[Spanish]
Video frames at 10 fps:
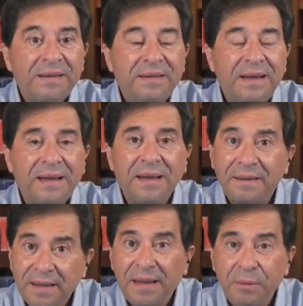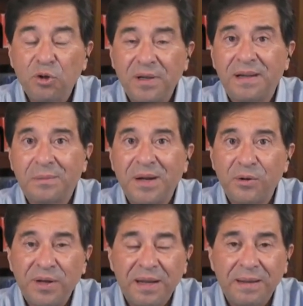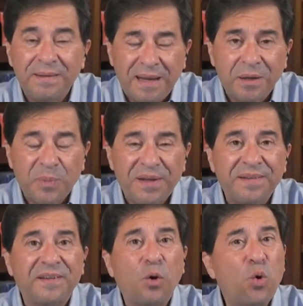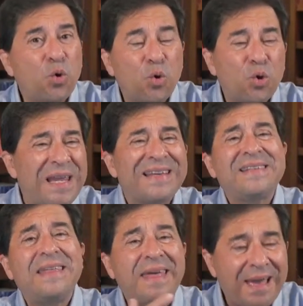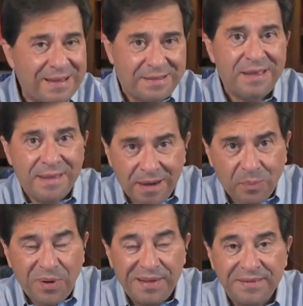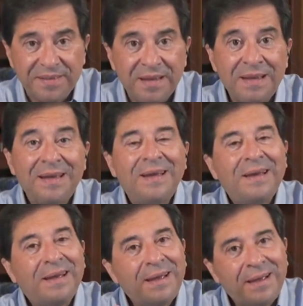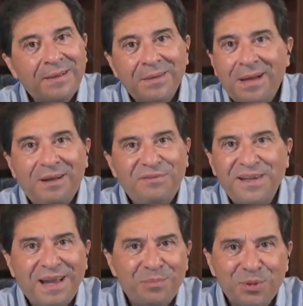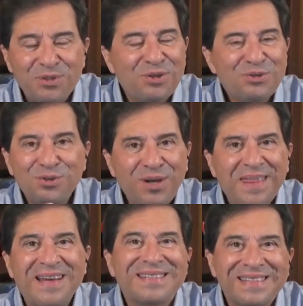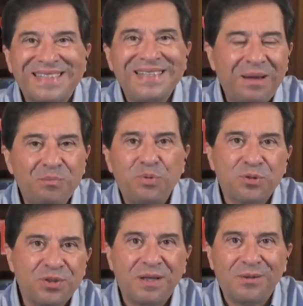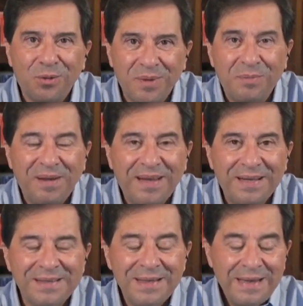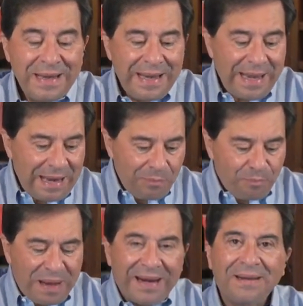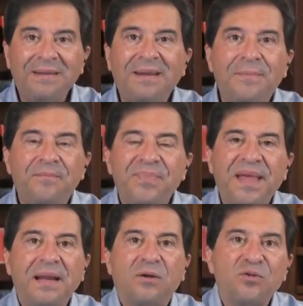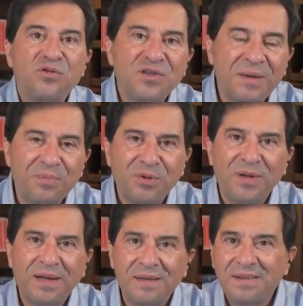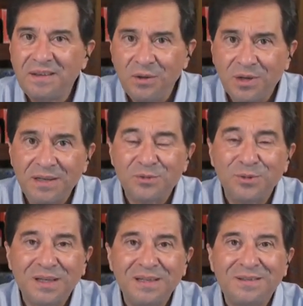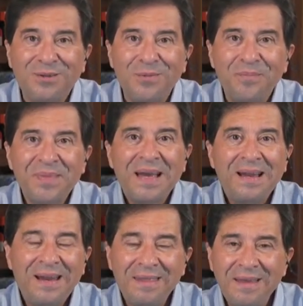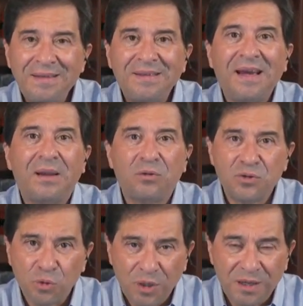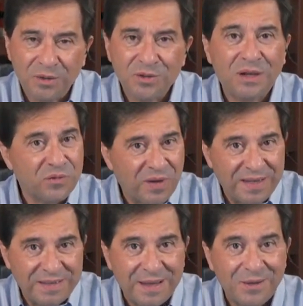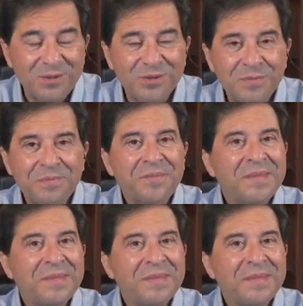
del, libro del hermano Derek Prince o, de las ideas de Derek Prince, que al final pues son ideas 100% bíblicas. Él parte del concepto de que el Señor Jesucristo le dice a los judíos, a los fariseos,